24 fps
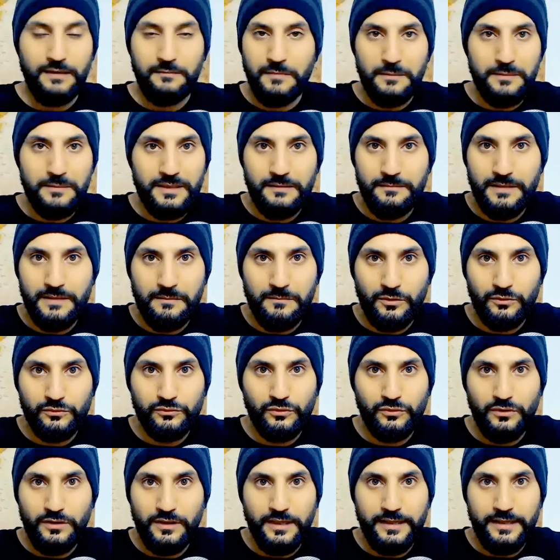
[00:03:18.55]
ما بيهمنا
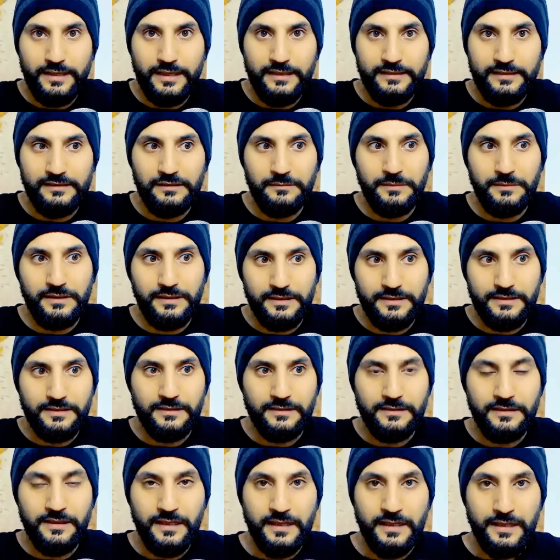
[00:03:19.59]
الموضوع الاكاديمي اذا